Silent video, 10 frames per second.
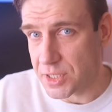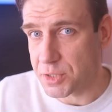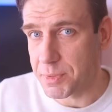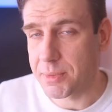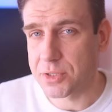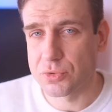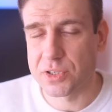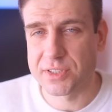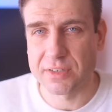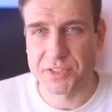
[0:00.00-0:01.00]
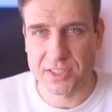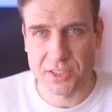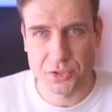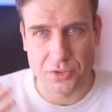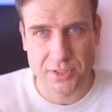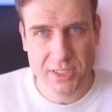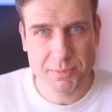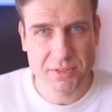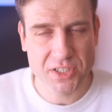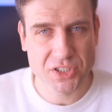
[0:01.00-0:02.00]
надо же понимать, что у нацистов часто еще
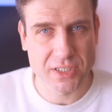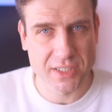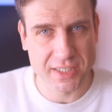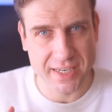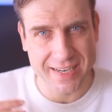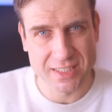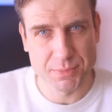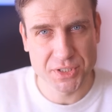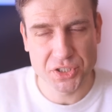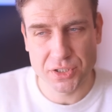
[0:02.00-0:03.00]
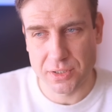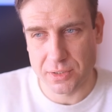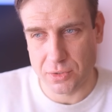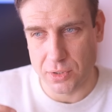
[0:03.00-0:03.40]
язык подвешен, они такие харизматичные,